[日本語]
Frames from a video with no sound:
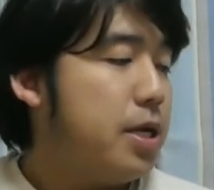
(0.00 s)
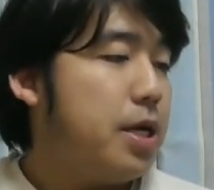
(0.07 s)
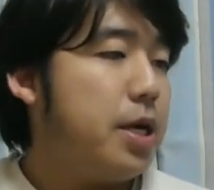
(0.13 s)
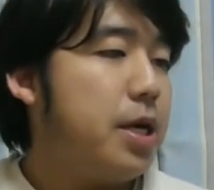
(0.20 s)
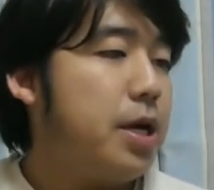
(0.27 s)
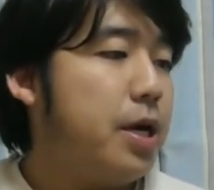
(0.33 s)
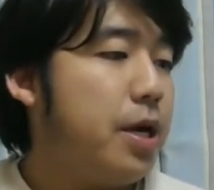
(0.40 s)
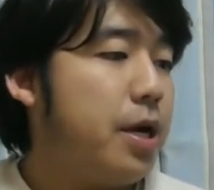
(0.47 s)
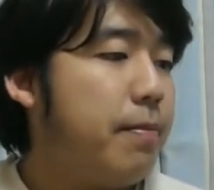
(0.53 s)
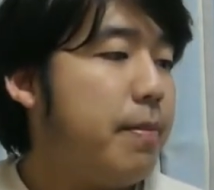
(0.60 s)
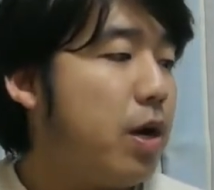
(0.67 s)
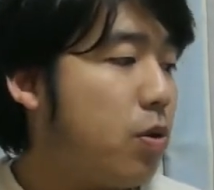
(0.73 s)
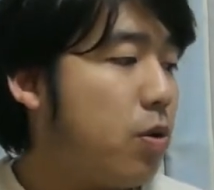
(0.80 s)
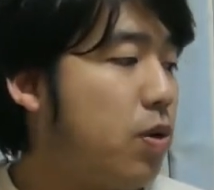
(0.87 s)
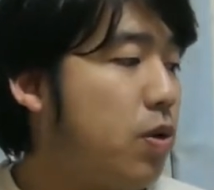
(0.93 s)
えー、
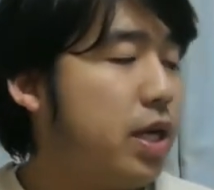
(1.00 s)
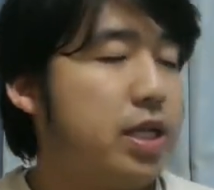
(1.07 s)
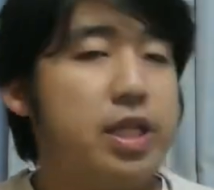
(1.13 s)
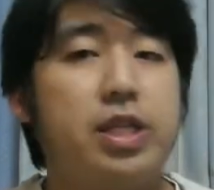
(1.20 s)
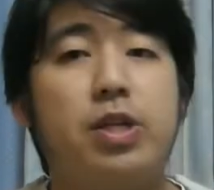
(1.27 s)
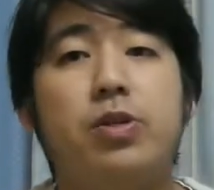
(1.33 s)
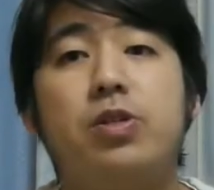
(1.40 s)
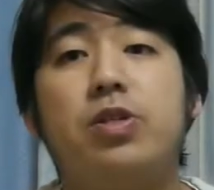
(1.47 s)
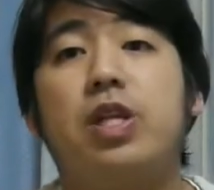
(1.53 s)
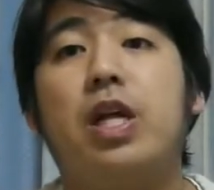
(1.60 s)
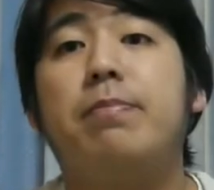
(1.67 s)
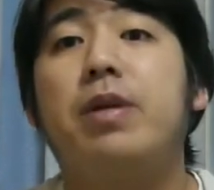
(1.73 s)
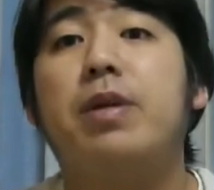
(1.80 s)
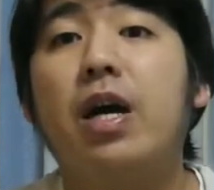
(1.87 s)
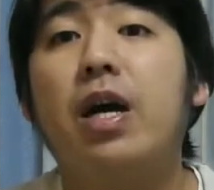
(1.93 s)
まあ今回出てる
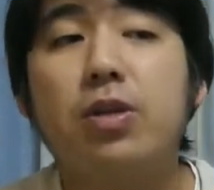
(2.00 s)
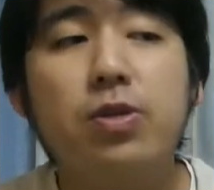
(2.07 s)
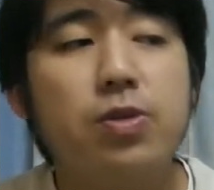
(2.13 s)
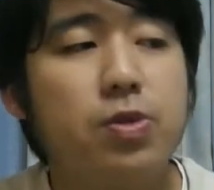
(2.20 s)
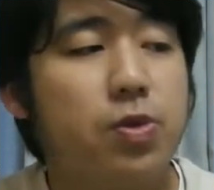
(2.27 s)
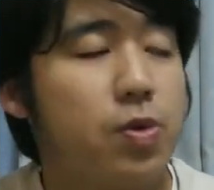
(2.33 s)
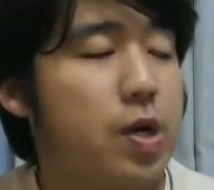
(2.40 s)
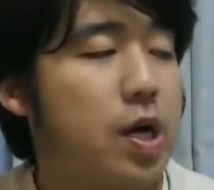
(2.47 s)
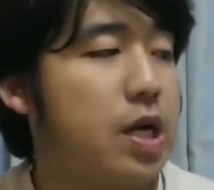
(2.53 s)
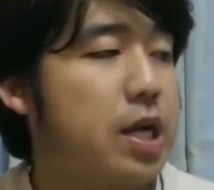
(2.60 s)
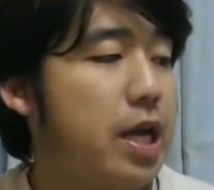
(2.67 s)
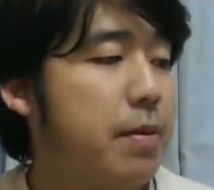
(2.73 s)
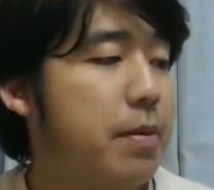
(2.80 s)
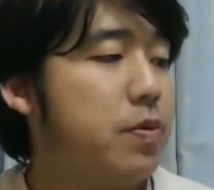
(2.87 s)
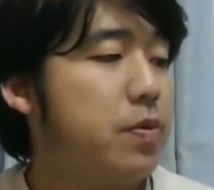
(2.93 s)
ララグーンとかね、
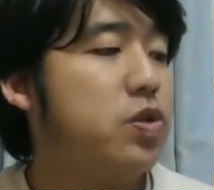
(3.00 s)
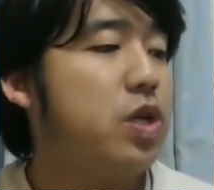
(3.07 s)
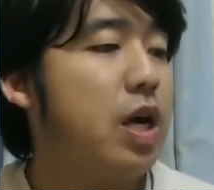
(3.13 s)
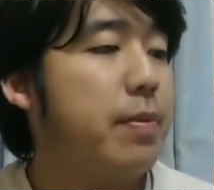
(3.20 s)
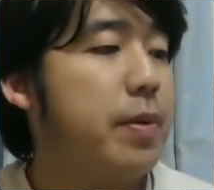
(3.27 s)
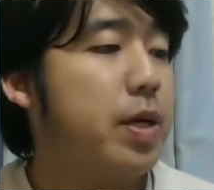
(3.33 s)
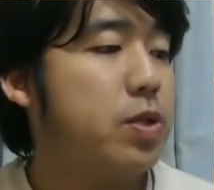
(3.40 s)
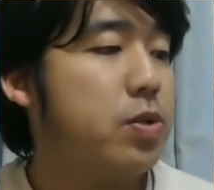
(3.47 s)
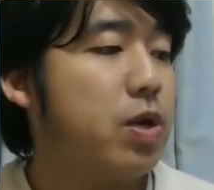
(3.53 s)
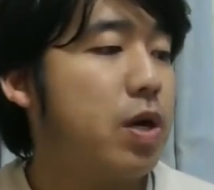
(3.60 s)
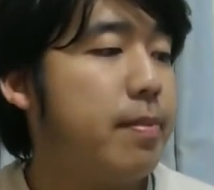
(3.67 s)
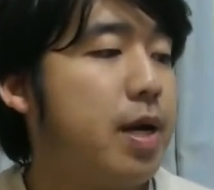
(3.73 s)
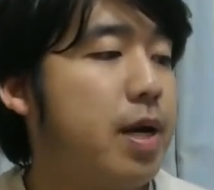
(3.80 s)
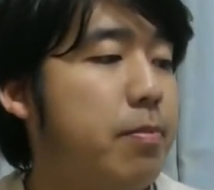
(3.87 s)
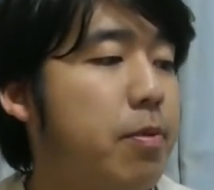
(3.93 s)
ブクラマーとか、
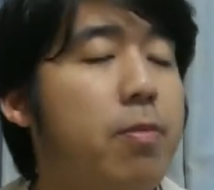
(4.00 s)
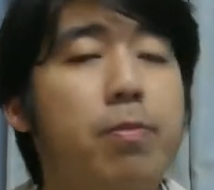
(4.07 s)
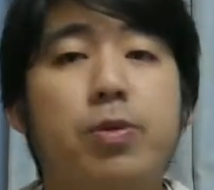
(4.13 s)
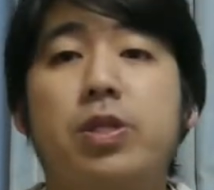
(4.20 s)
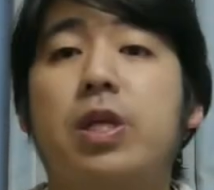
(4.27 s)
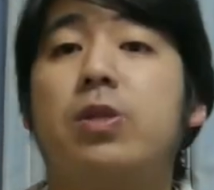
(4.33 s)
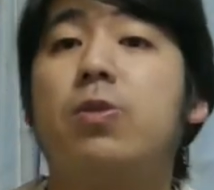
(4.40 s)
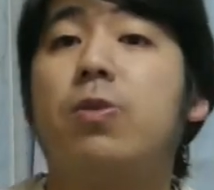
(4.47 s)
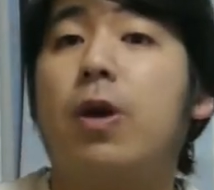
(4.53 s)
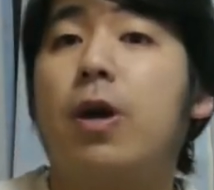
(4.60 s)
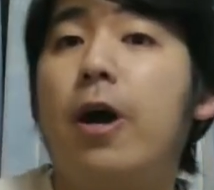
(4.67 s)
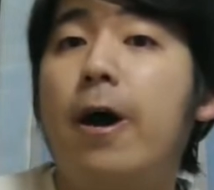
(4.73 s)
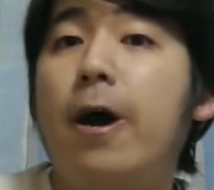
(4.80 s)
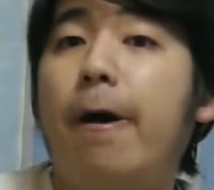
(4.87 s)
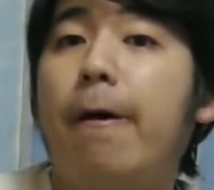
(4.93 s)
まあポンポさんとか
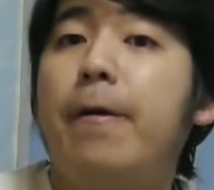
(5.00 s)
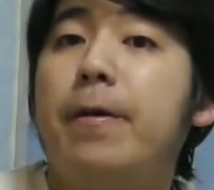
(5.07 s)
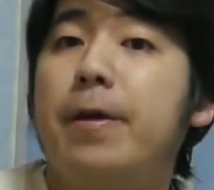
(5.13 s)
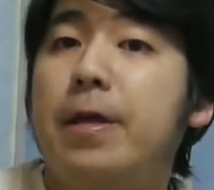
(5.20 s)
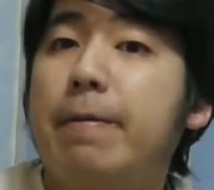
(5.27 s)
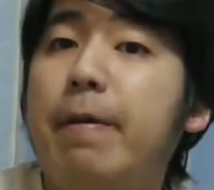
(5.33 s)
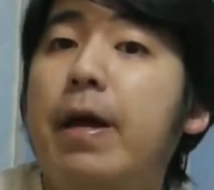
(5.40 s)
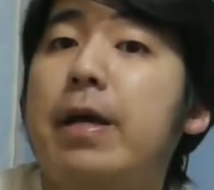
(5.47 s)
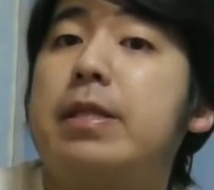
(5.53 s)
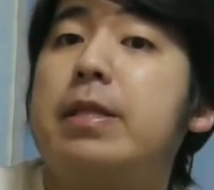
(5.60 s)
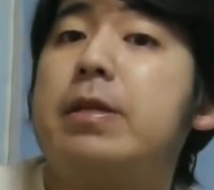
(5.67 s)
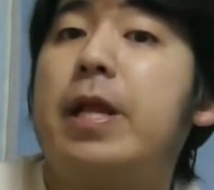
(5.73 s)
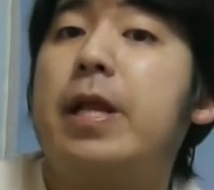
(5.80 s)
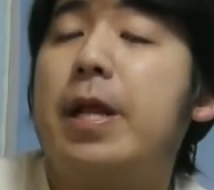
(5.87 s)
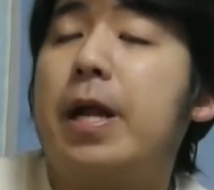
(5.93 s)
が、今やって
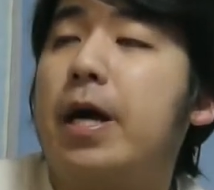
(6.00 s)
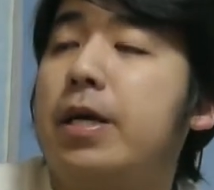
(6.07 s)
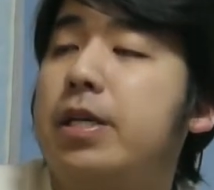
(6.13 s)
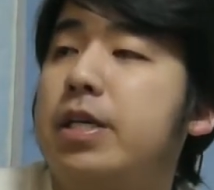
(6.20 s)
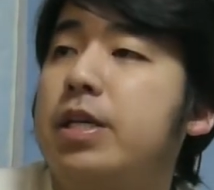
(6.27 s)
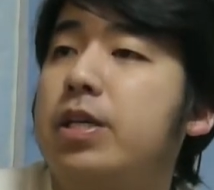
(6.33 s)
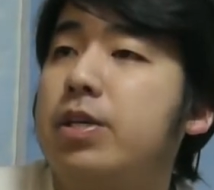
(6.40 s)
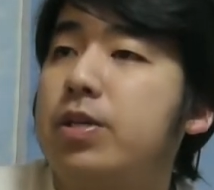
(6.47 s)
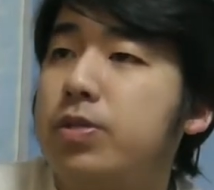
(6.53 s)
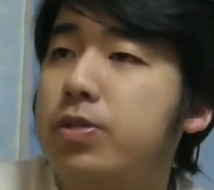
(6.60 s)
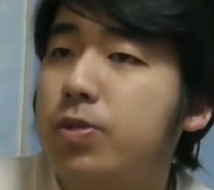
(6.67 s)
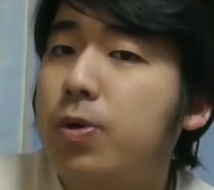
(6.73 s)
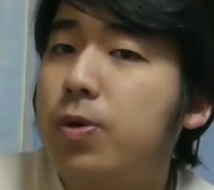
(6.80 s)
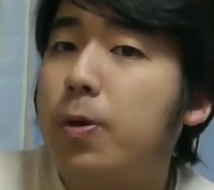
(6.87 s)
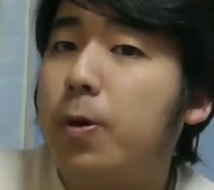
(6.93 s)
るね、ランキン
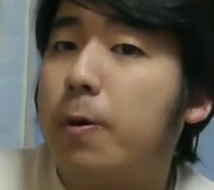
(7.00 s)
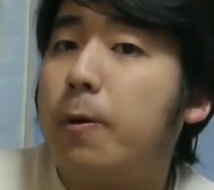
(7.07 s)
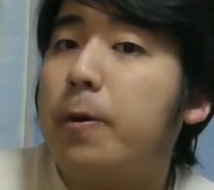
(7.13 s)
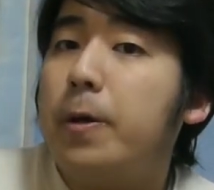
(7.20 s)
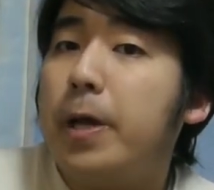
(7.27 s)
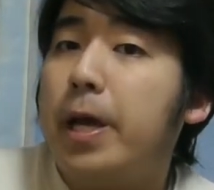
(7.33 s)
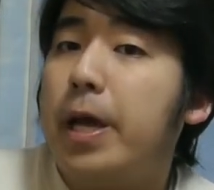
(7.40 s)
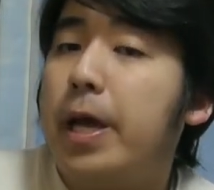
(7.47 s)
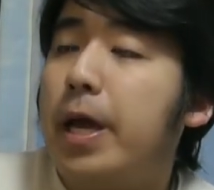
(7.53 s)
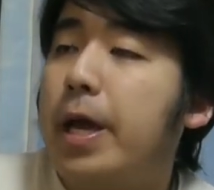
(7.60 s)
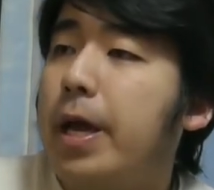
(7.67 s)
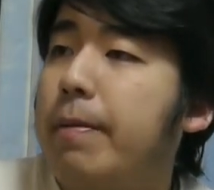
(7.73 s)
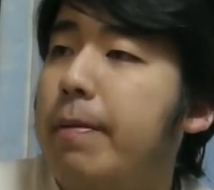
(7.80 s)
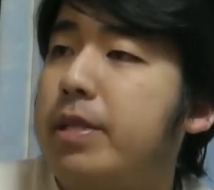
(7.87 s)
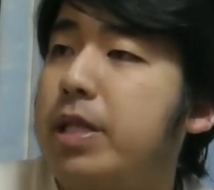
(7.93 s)
グの、
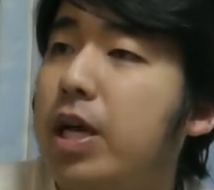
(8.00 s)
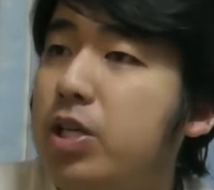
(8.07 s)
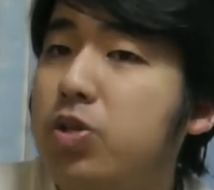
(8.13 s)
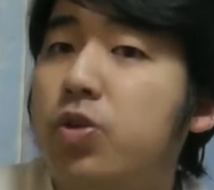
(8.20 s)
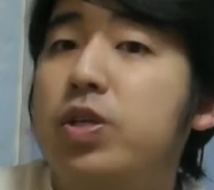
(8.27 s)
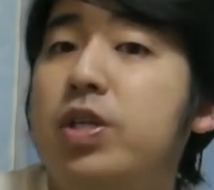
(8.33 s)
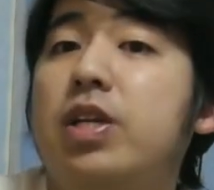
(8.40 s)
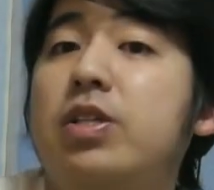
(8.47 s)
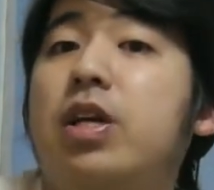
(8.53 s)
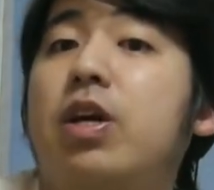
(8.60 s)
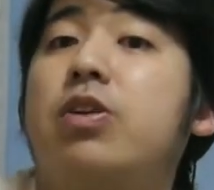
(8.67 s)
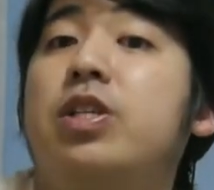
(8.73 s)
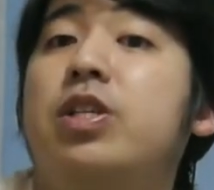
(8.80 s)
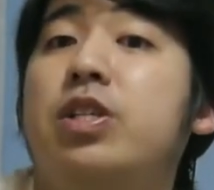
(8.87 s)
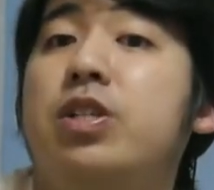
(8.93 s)
えー、まあ、対象になる
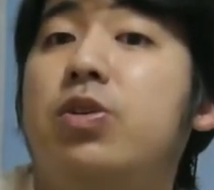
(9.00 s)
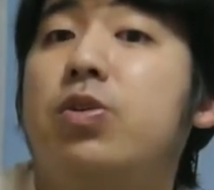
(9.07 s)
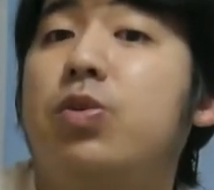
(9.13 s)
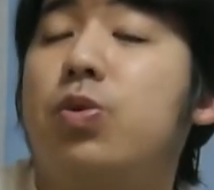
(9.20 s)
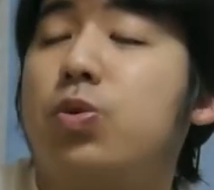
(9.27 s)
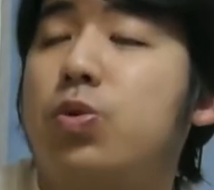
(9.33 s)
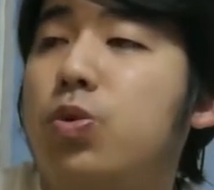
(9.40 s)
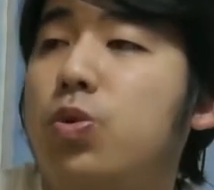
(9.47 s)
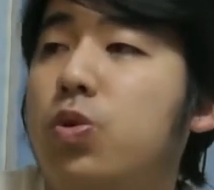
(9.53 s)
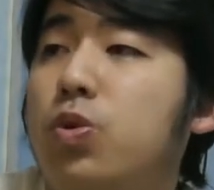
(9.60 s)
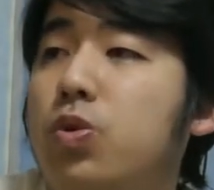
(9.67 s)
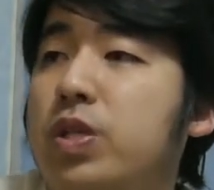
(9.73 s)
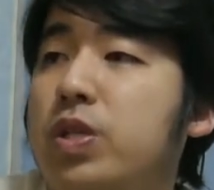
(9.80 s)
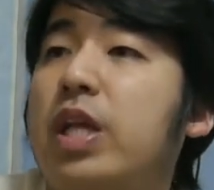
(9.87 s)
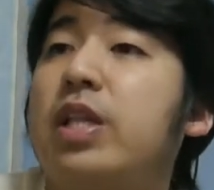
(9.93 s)
作品というこ
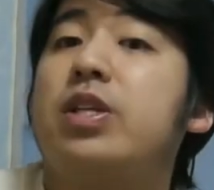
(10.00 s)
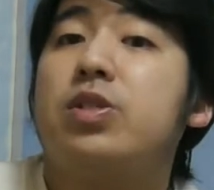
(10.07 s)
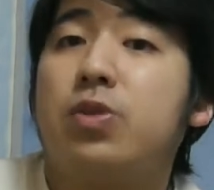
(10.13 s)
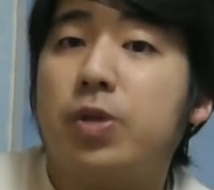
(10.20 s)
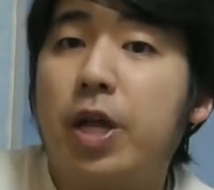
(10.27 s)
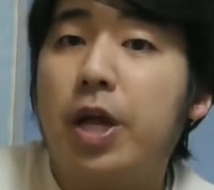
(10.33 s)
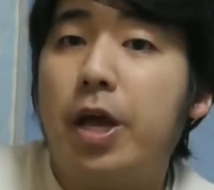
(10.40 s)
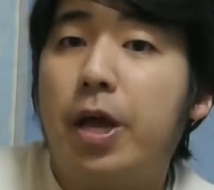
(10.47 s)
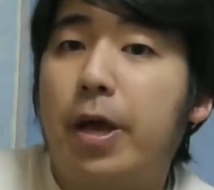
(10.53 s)
となんですよね。